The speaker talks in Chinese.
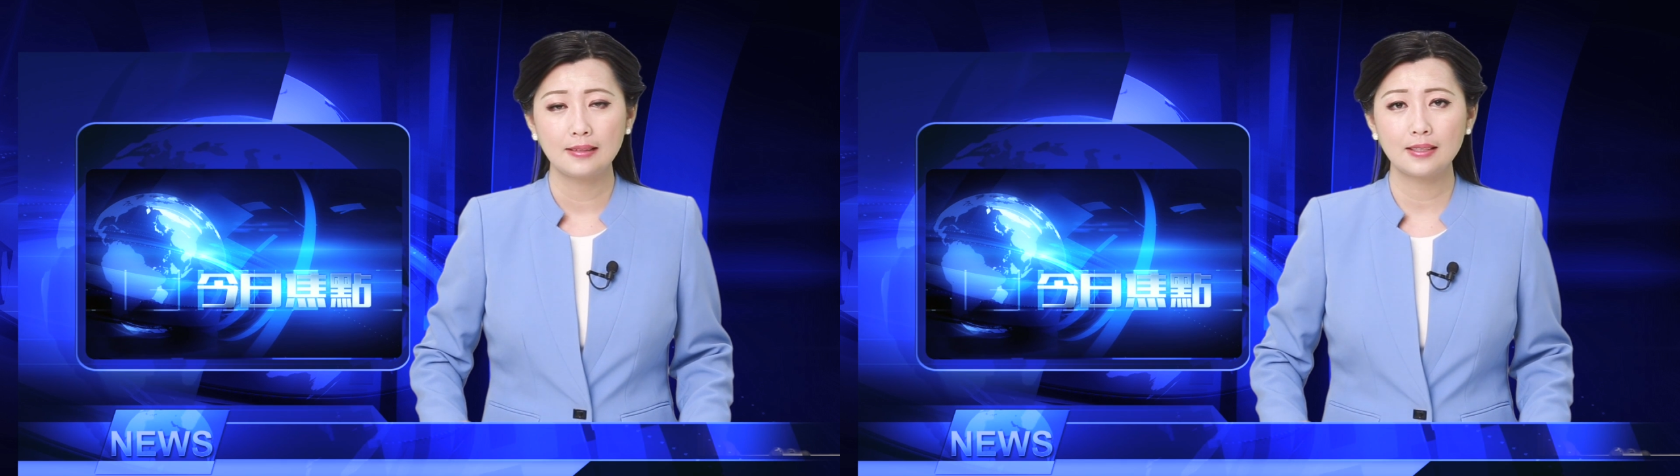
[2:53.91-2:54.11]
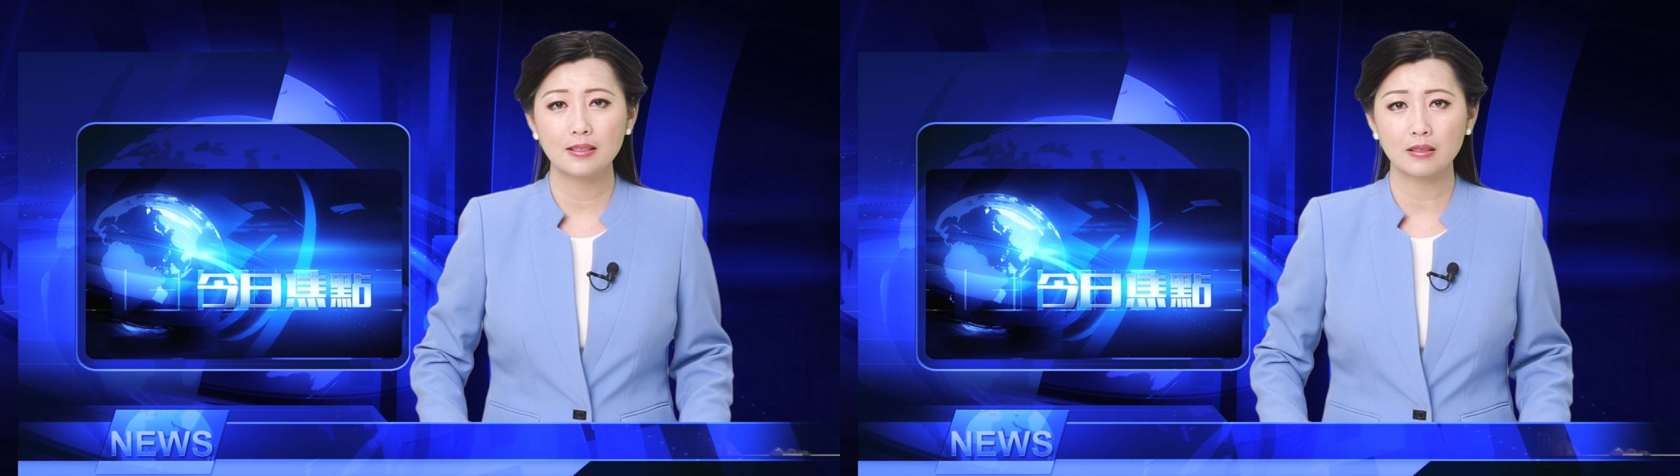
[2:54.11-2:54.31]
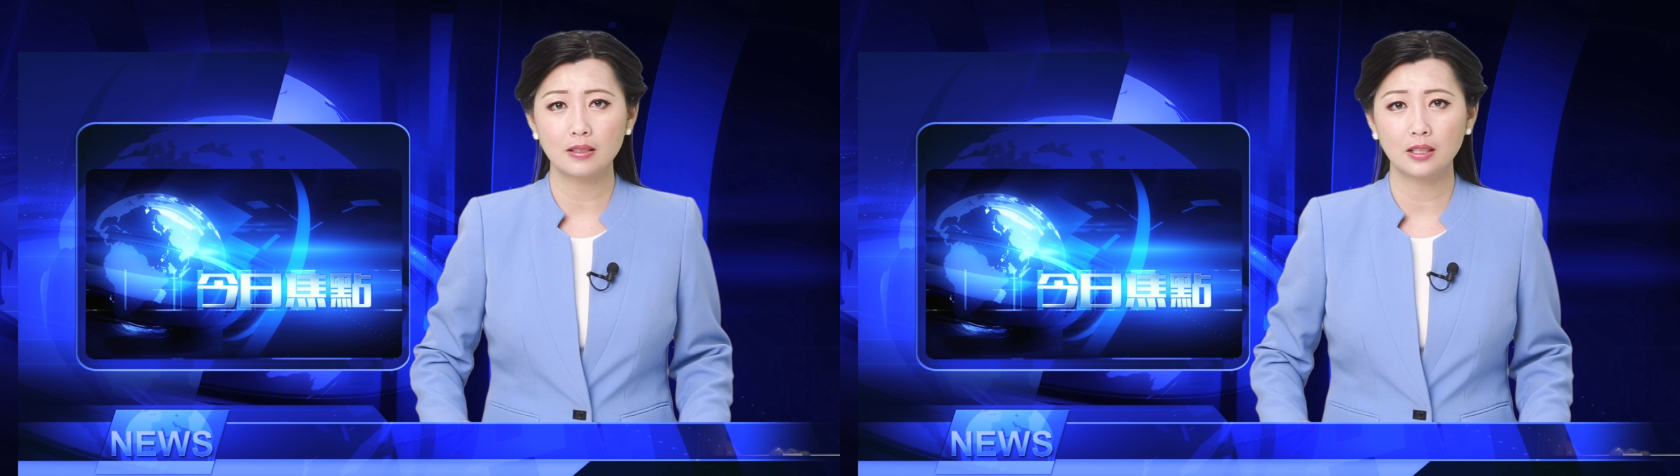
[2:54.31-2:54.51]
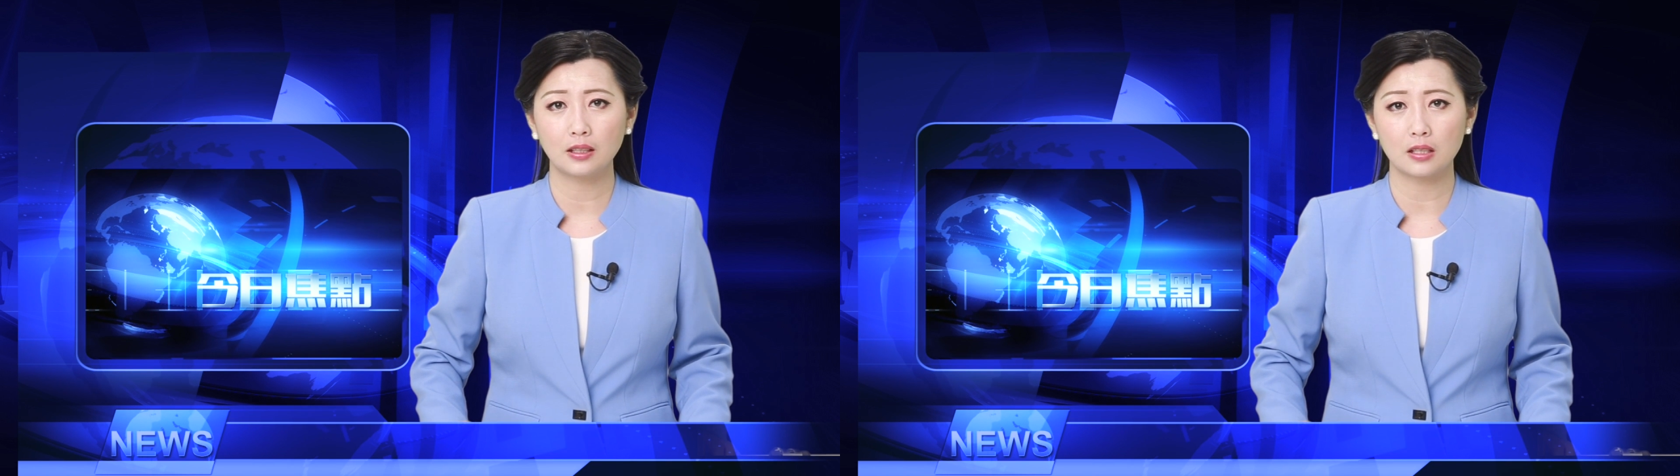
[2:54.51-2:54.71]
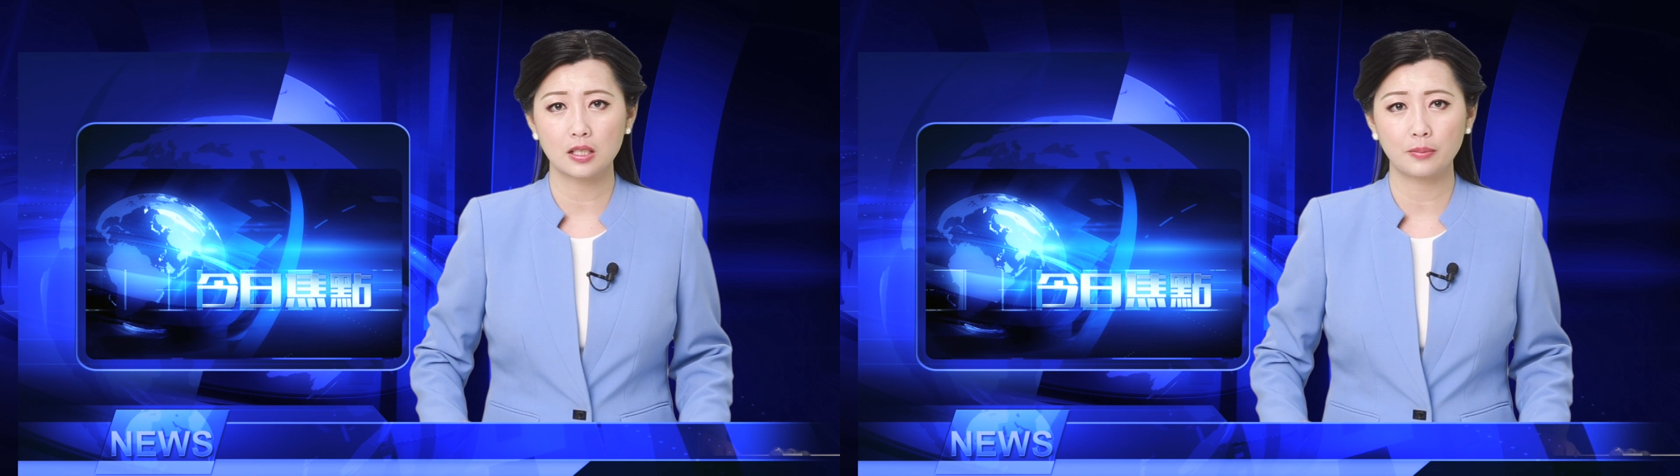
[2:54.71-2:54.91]
禁止任
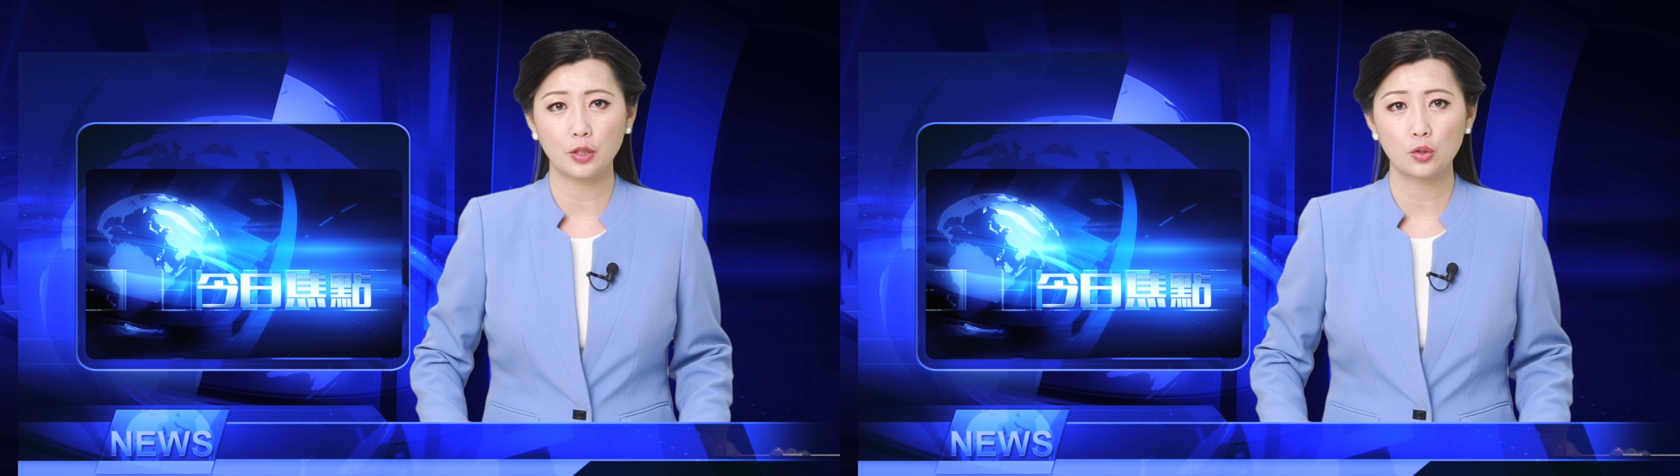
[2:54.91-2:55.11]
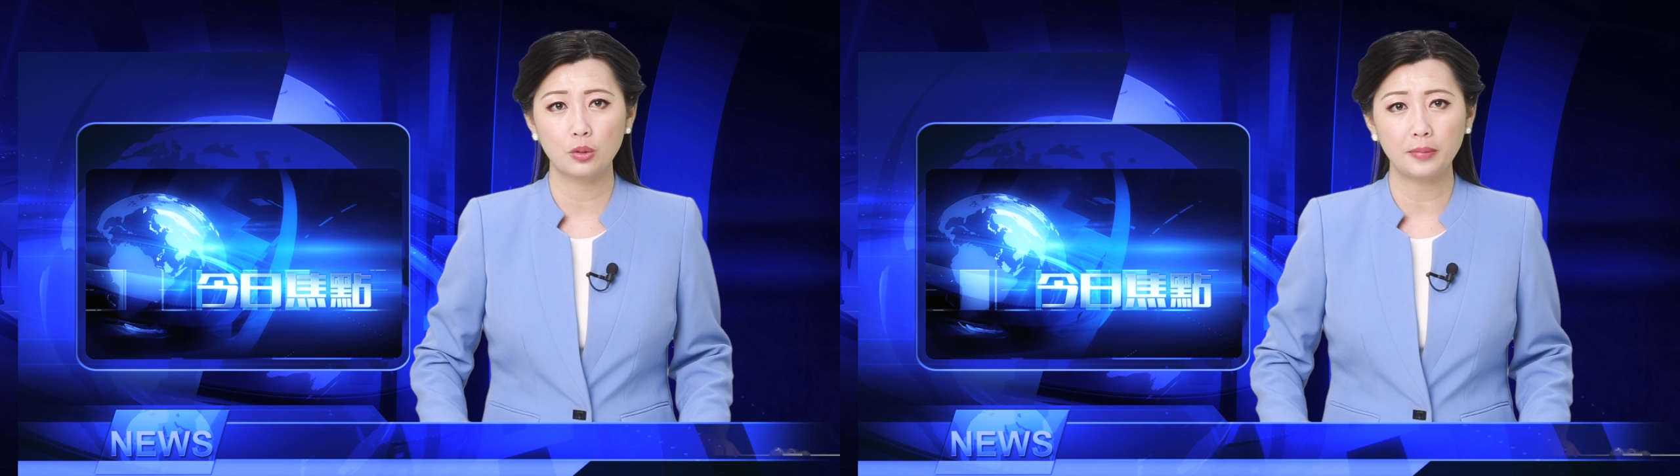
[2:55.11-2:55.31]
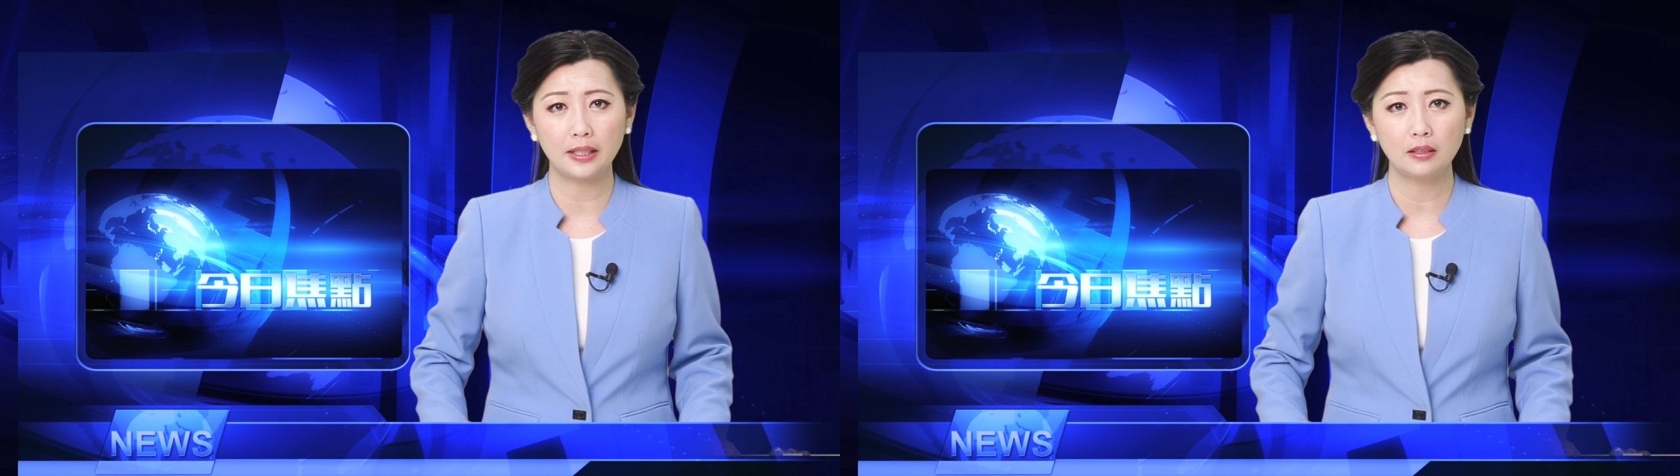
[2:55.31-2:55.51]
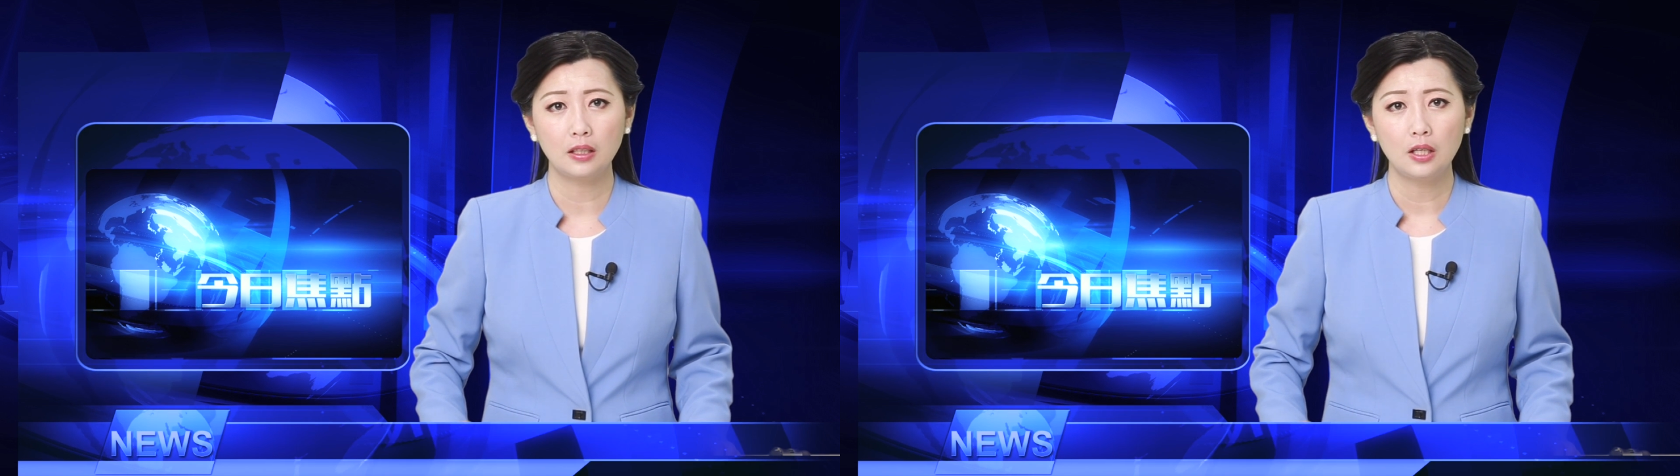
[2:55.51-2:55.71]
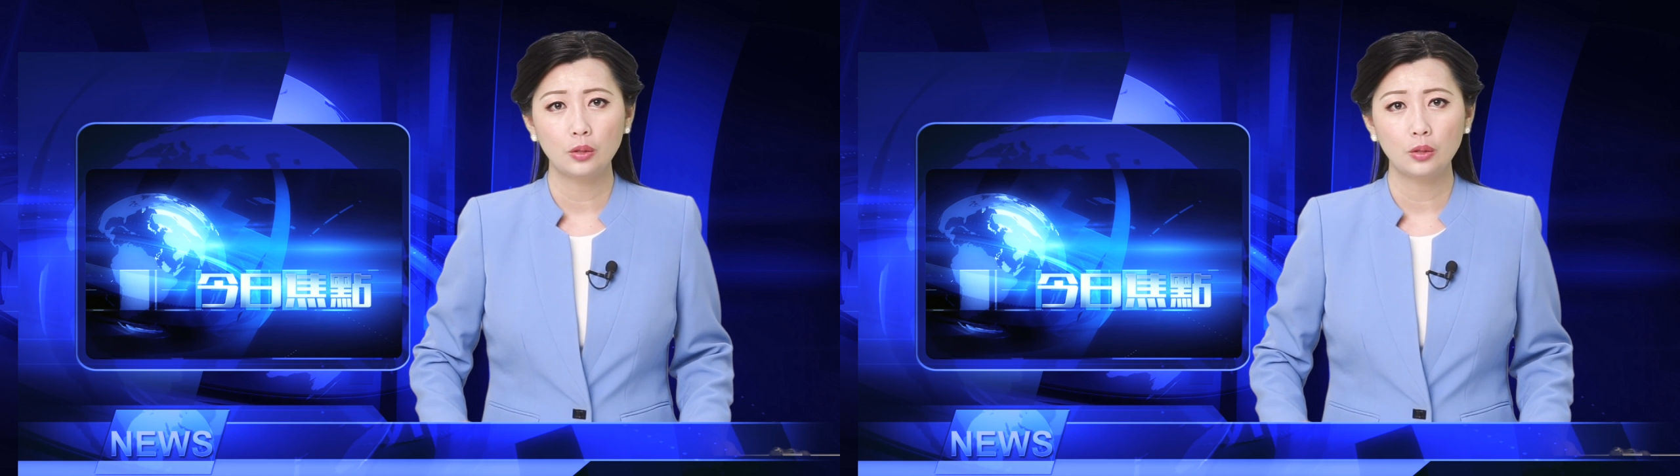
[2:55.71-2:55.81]
何市民出门。